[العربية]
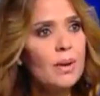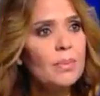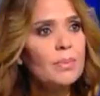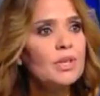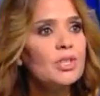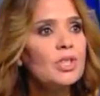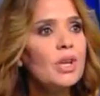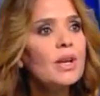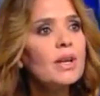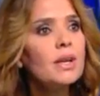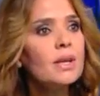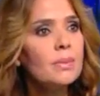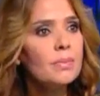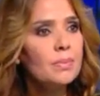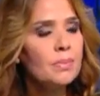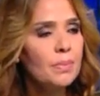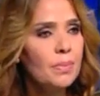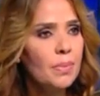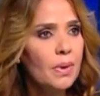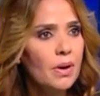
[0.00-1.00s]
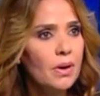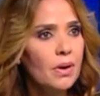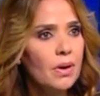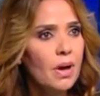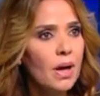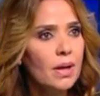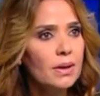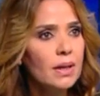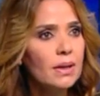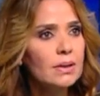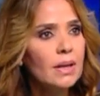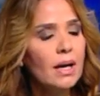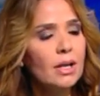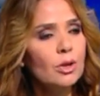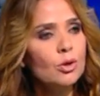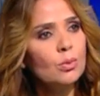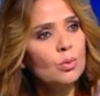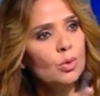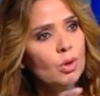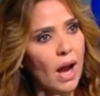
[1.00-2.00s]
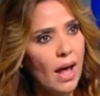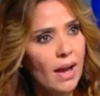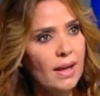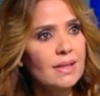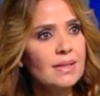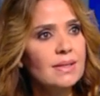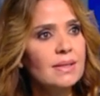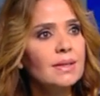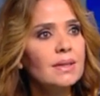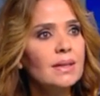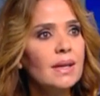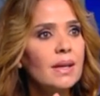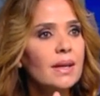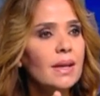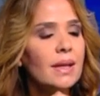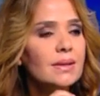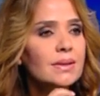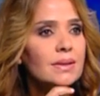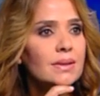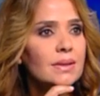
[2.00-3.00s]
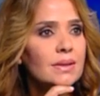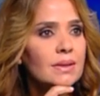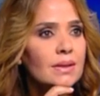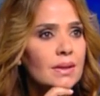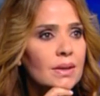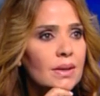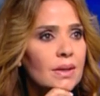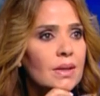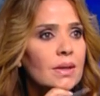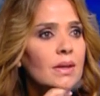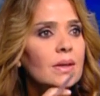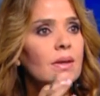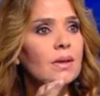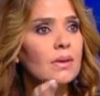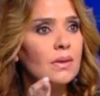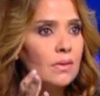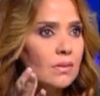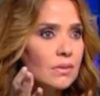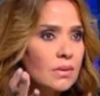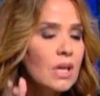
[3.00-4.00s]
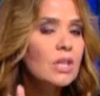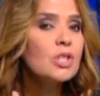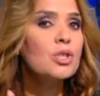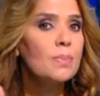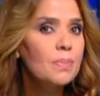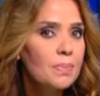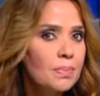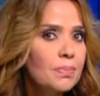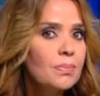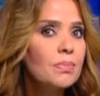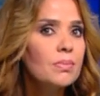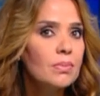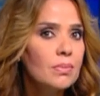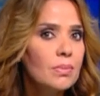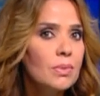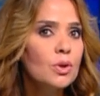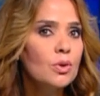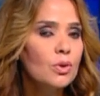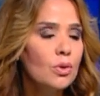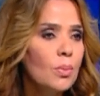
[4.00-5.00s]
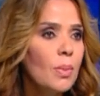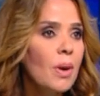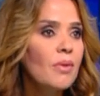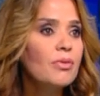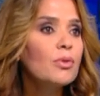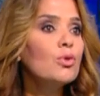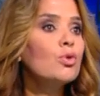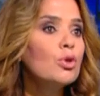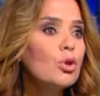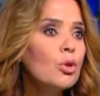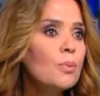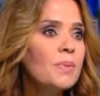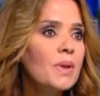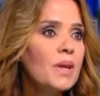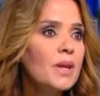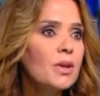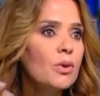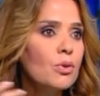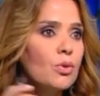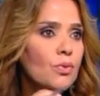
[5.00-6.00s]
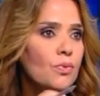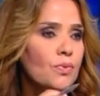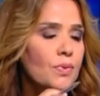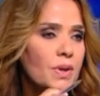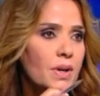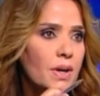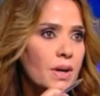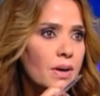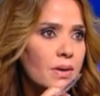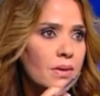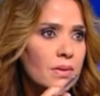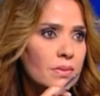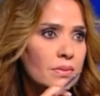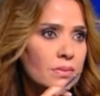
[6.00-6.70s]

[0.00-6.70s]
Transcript: بيجرب آه، ان يضع الامور على السكه التي يجب انه مفروض بلا بلا ما نعطي كريدت